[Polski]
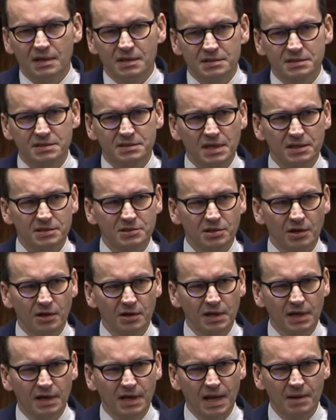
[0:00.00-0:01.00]
z tej
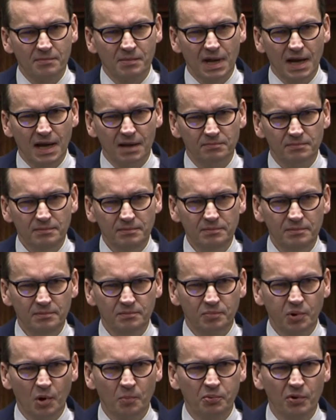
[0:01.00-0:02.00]
strony Kremla
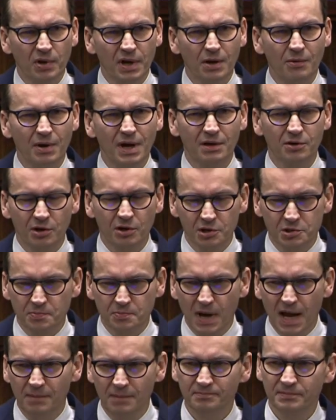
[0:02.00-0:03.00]
popłynęła
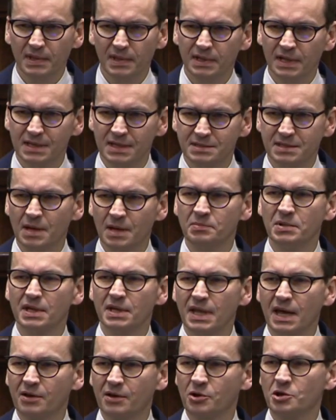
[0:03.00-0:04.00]
groźba. Następnie
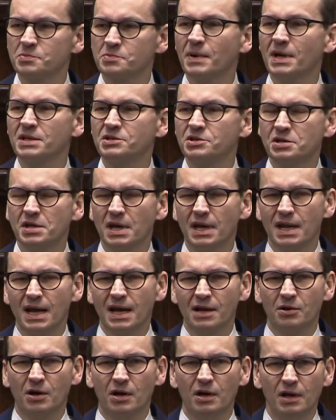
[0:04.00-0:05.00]
ta groźba dzisiaj
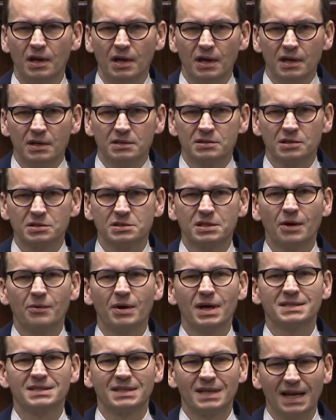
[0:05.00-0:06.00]
rano
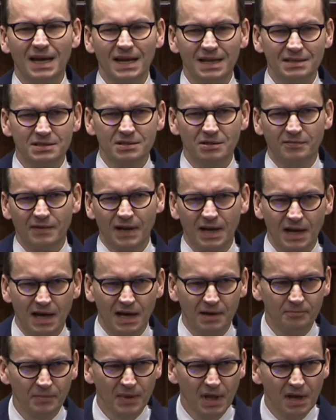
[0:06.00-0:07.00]
została
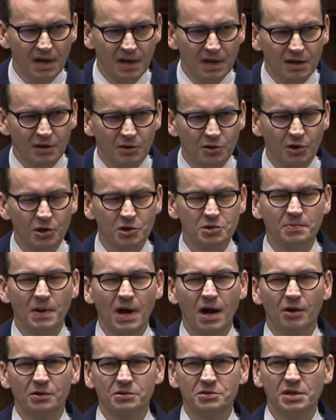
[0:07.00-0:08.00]
zrealizowana
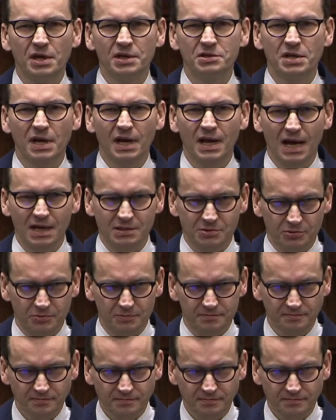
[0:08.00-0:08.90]
groźba odcięcia gazu.